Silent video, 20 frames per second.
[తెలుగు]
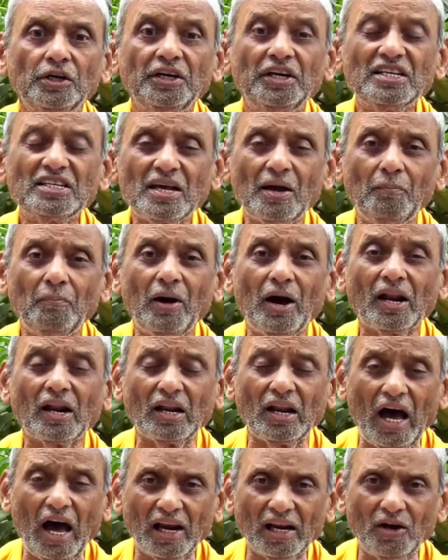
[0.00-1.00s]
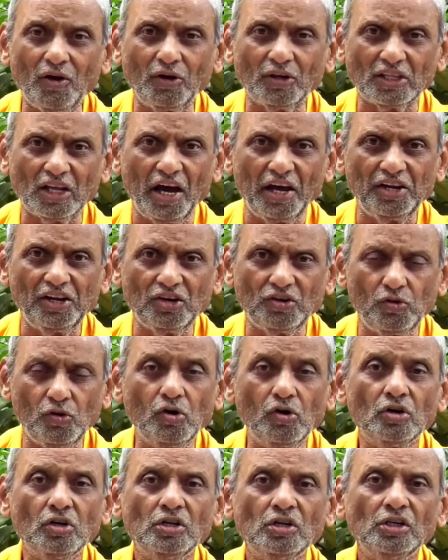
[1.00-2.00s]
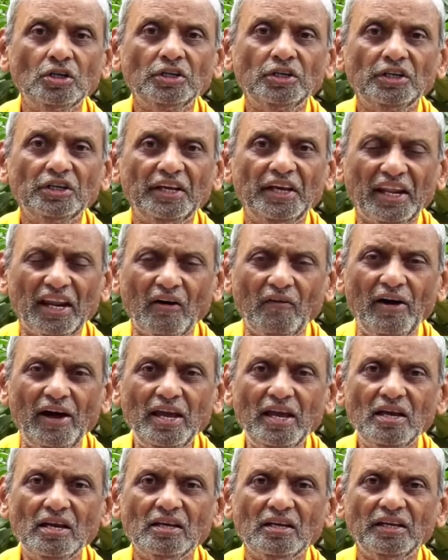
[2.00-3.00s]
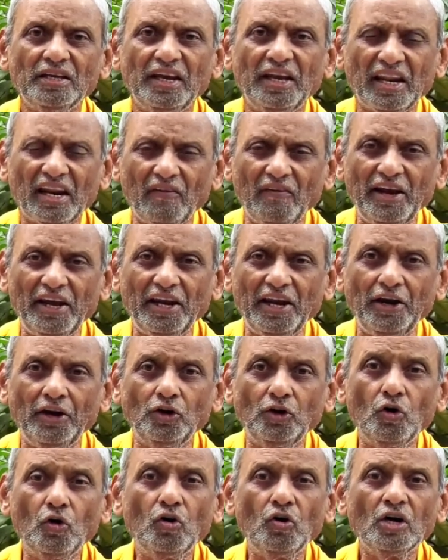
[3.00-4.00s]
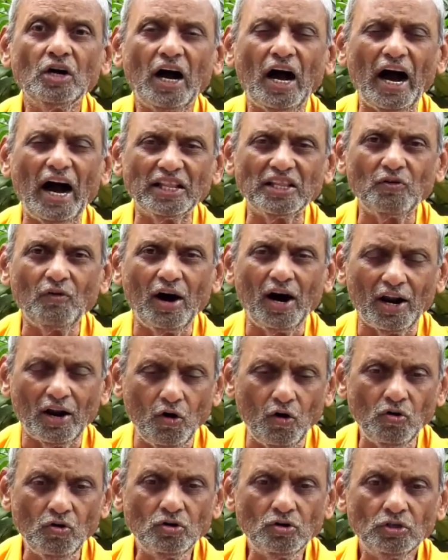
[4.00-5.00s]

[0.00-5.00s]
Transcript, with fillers: డిసెంబర్ నాలుగవ తారీఖు ఇరవై ఇరవై రెండు ఆదివారం